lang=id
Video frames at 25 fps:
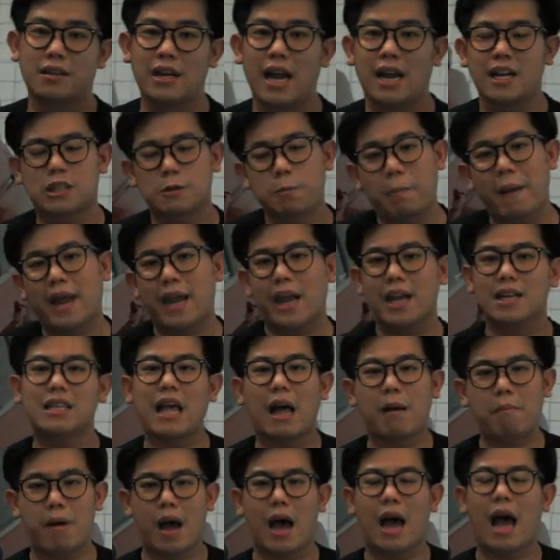dan speknya
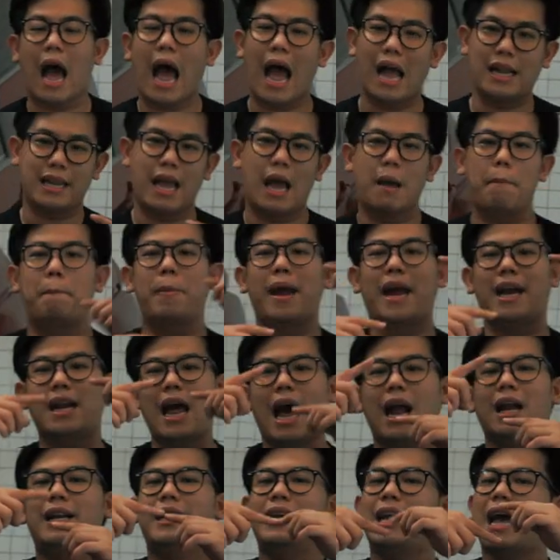sama hanya
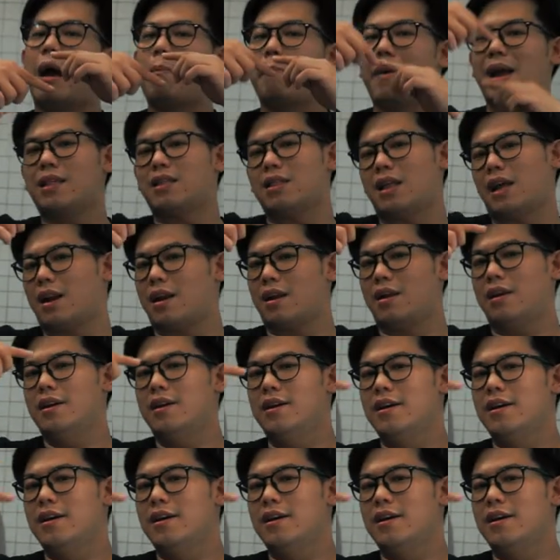beda diameter